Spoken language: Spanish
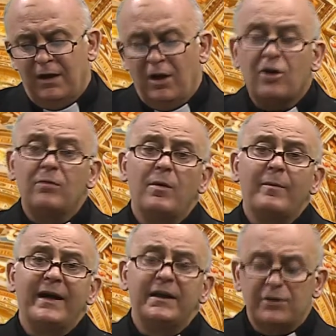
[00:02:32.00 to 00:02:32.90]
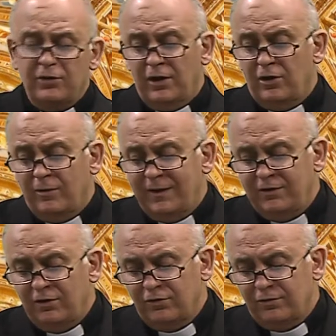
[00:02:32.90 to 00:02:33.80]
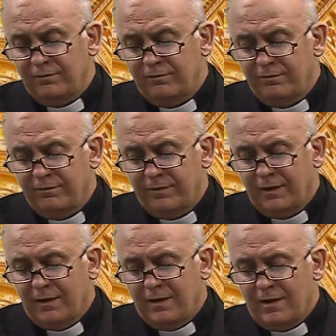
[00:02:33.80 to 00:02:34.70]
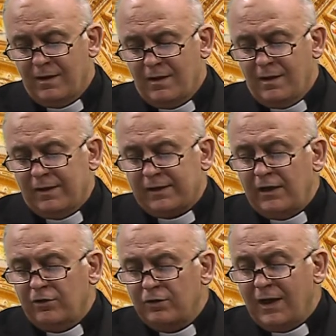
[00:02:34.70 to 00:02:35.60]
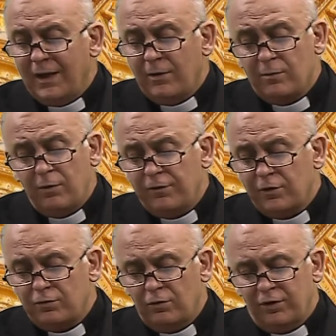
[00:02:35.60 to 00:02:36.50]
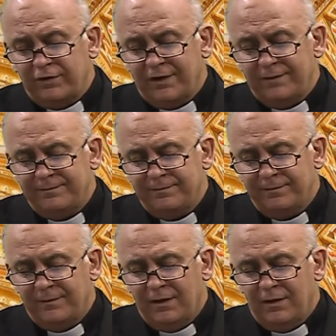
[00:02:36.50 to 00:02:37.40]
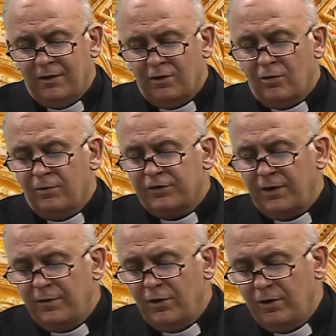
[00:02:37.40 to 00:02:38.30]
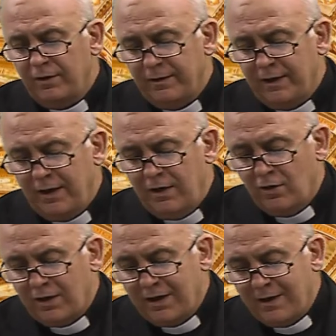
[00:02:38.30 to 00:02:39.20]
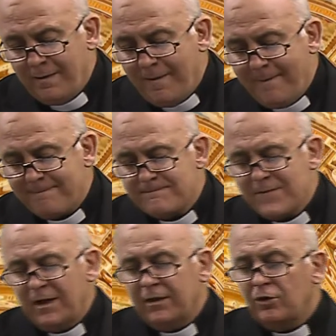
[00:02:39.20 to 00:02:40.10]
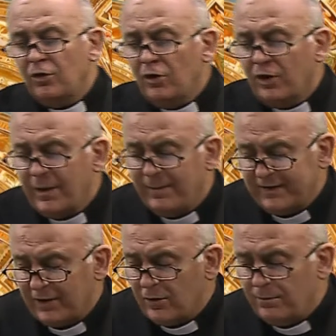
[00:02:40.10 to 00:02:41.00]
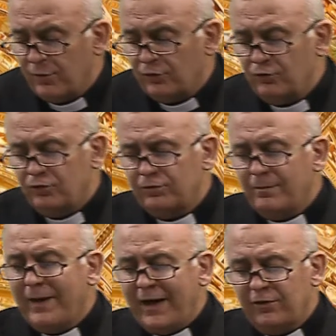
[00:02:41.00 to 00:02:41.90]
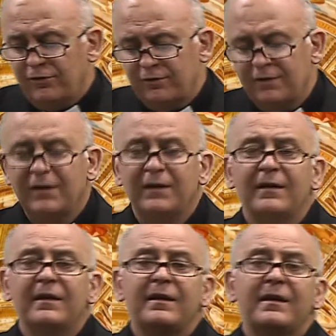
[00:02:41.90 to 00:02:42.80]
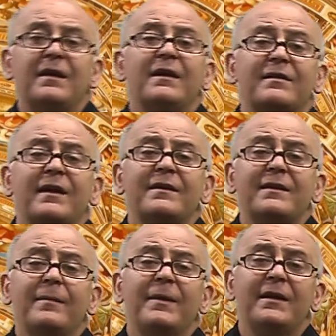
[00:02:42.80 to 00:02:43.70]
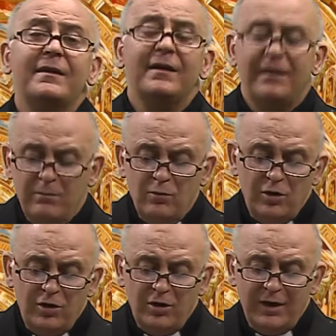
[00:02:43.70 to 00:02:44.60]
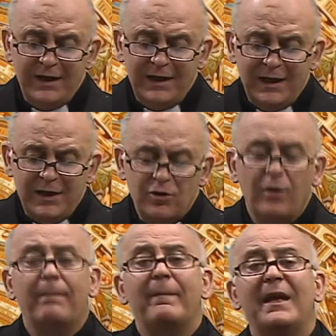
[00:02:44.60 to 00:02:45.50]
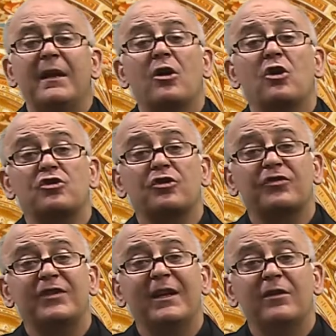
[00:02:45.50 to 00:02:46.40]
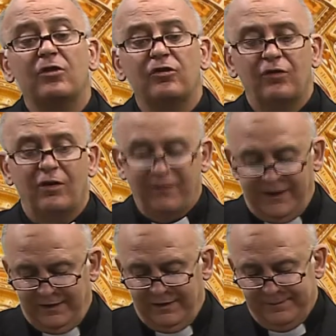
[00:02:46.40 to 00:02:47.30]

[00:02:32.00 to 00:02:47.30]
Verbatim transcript: Como maestro de novicios, realizó una labor muy fructuosa, como se vio en lo que en todos los que pasaron por sus manos. Y santamente murió en el año 1890.